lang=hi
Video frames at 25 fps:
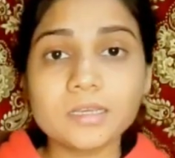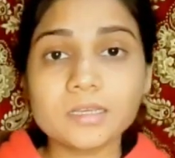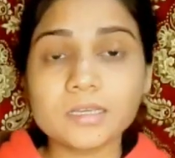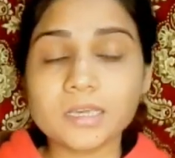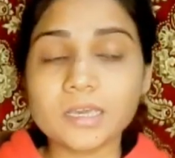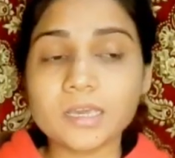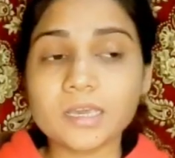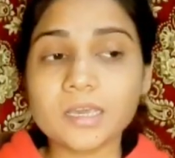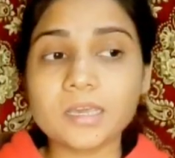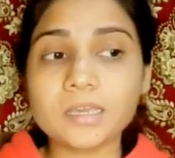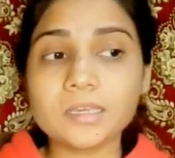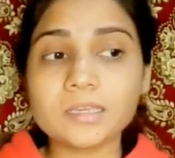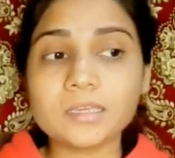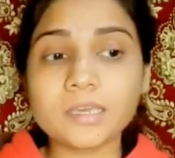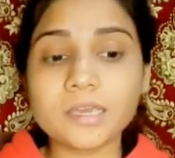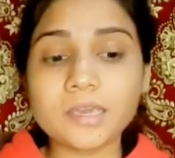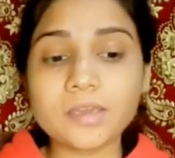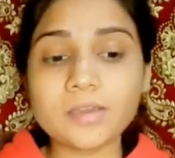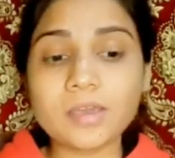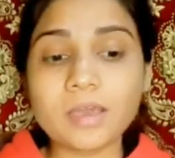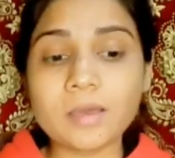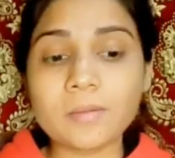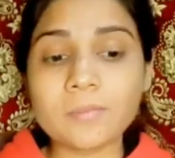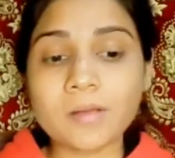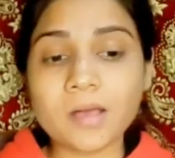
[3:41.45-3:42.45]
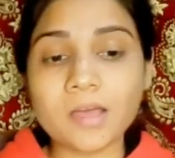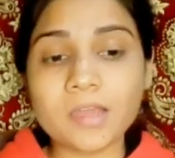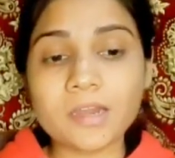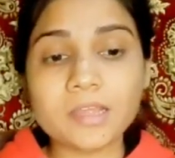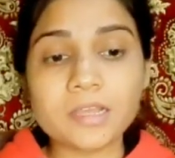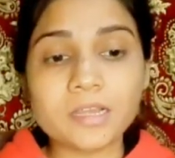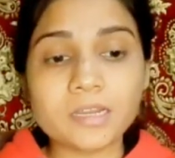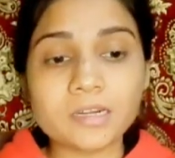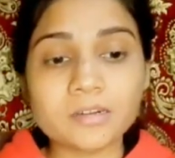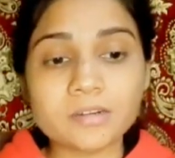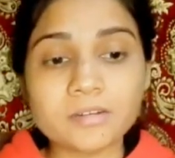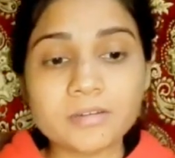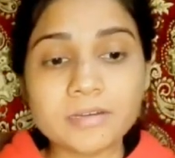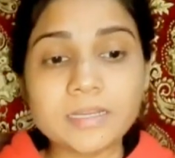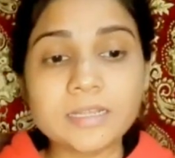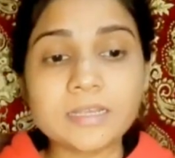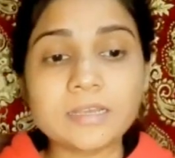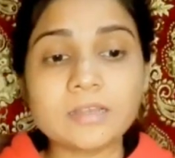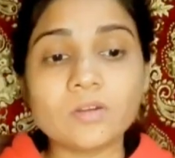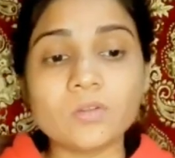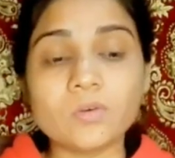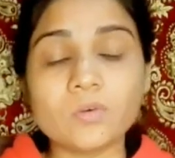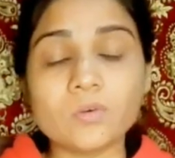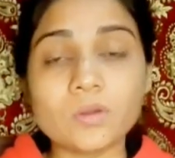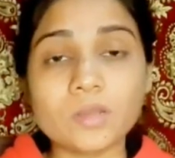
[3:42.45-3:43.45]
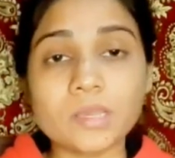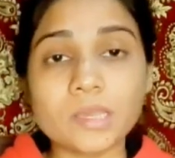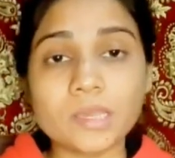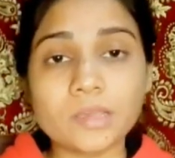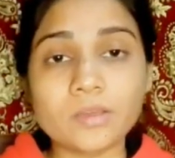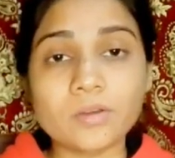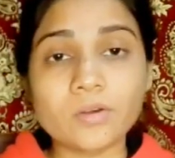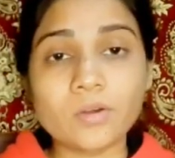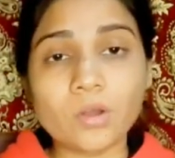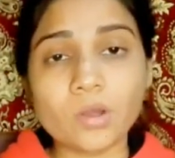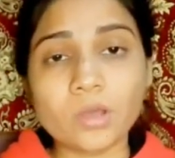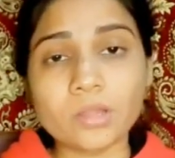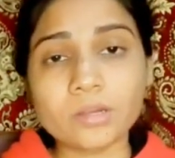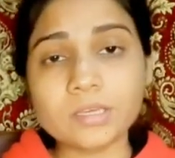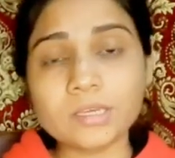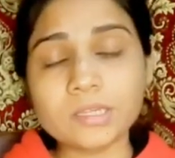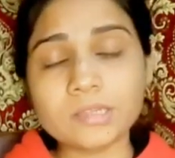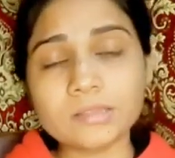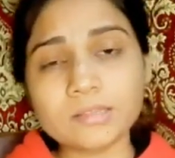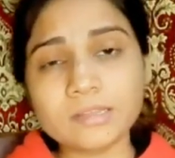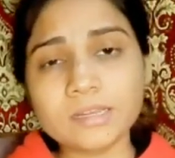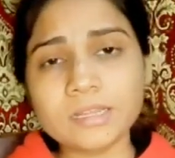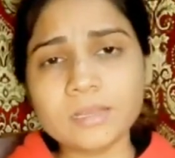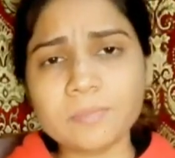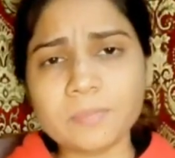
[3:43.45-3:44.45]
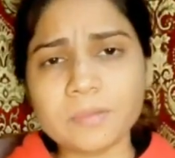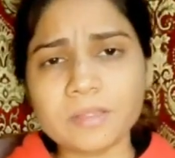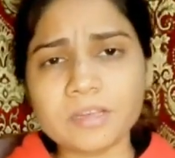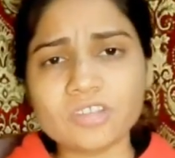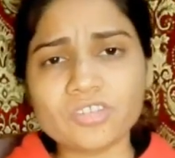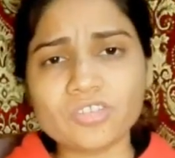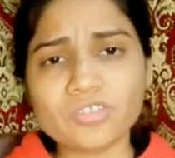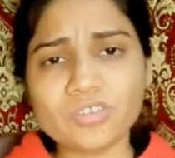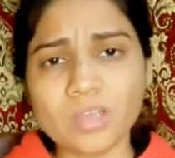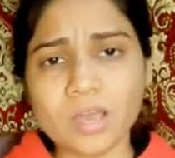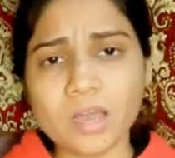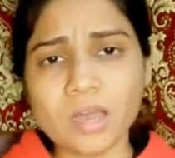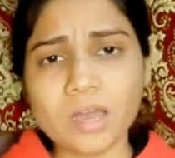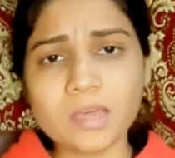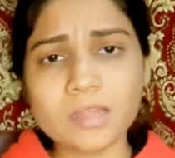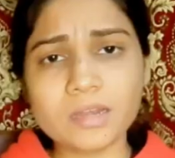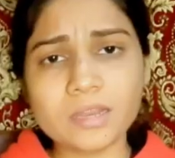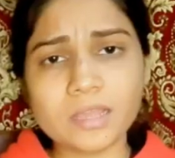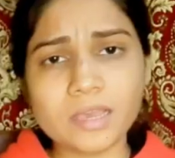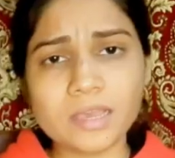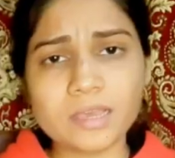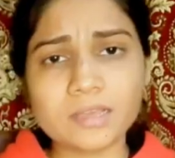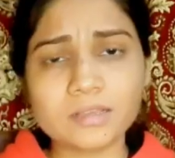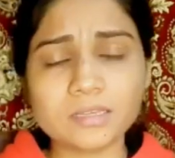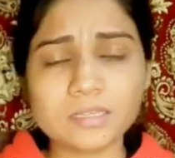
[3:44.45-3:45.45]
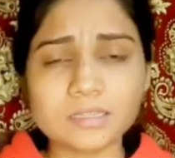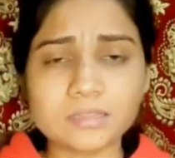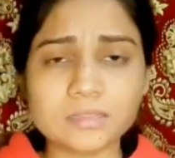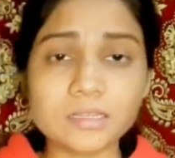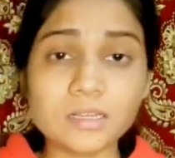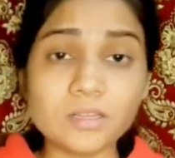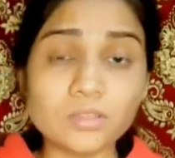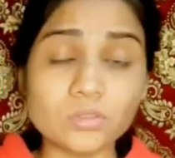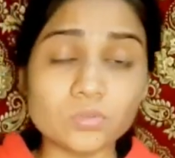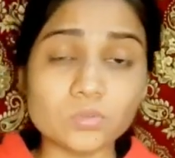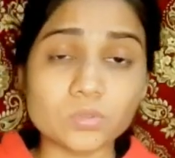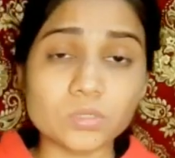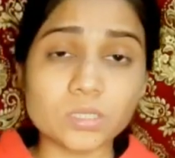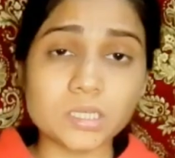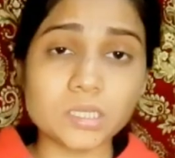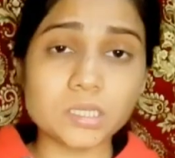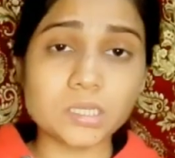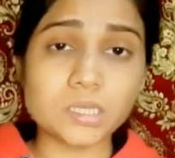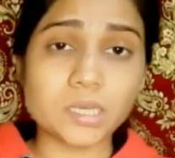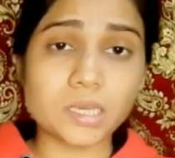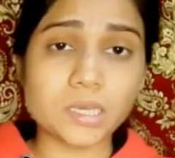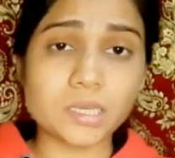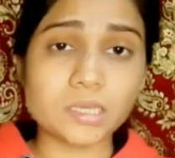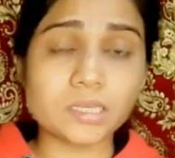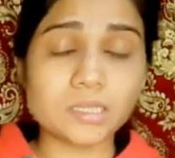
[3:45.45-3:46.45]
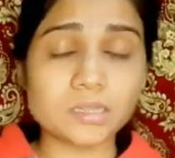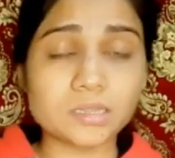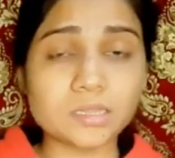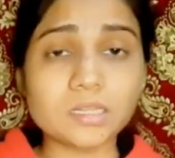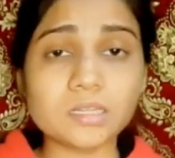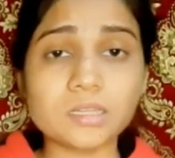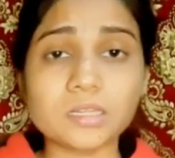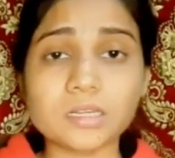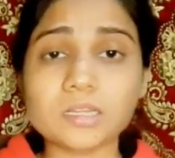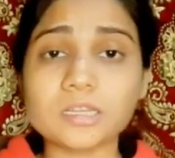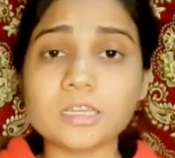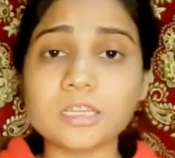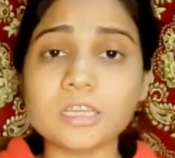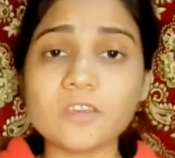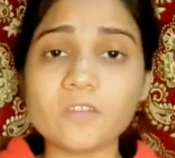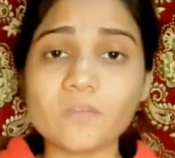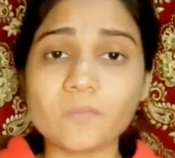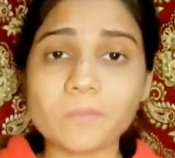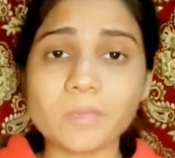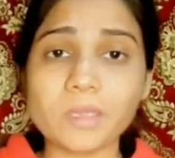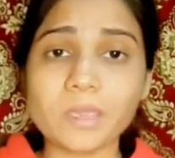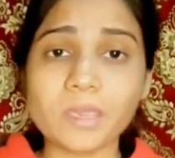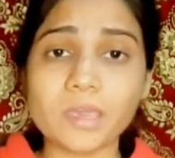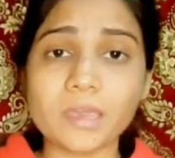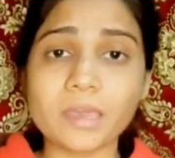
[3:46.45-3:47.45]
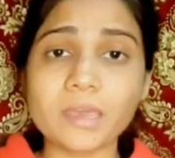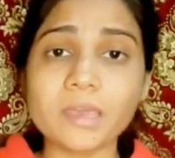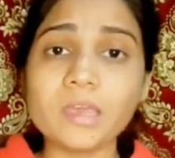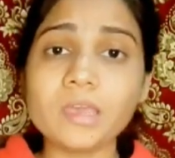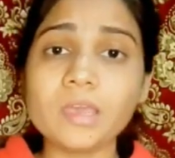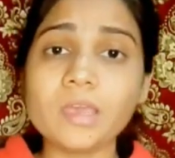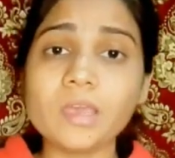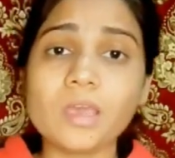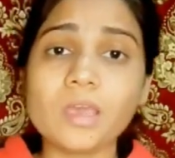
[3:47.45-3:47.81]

कि ये हमारे कंट्री के लोग हैं और कितने परेशान हैं कितने दुखी हैं कितने तकलीफ़ में हैं